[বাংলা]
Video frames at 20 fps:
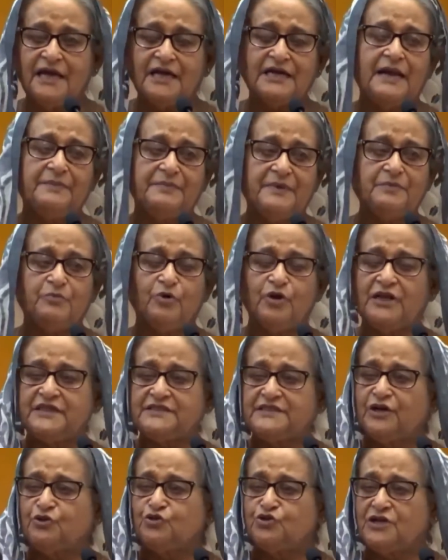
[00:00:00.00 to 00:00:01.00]
কেন আপনার মনে
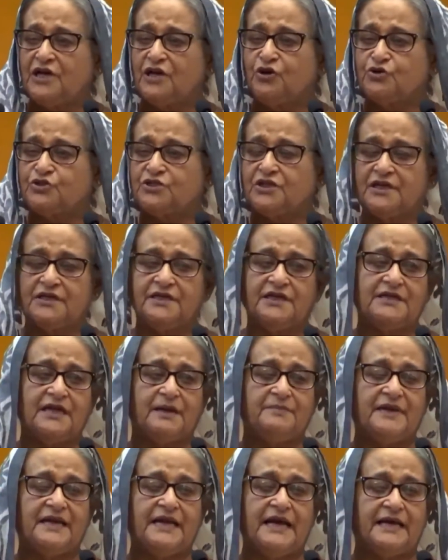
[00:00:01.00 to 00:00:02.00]
আছে একুশে আগস্ট গ্রেনেড
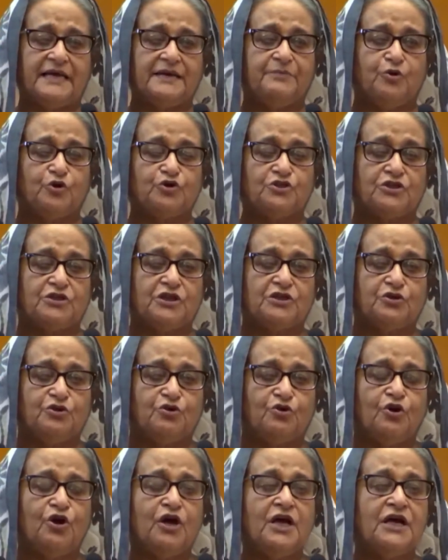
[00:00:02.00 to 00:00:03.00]
হামলার আগে বক্তৃতা
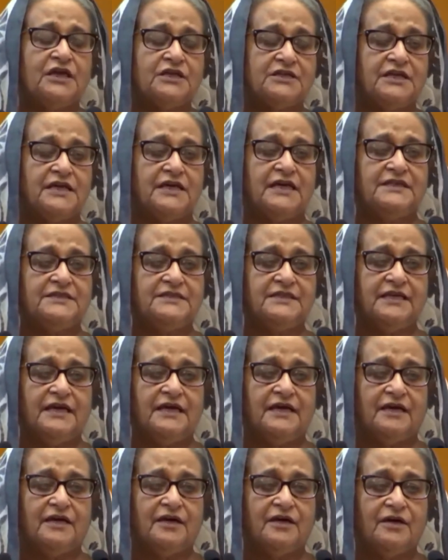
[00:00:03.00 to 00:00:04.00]
দিল শেখ
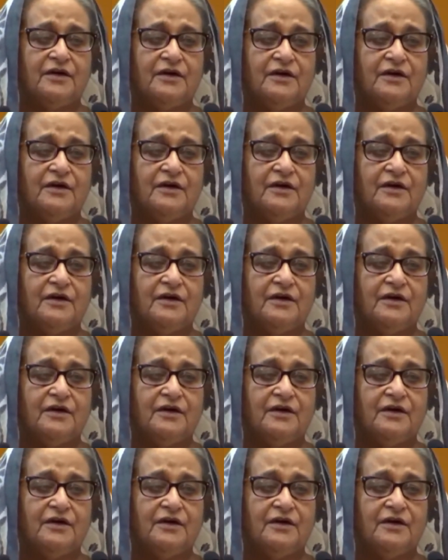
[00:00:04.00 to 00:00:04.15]
হাসিনা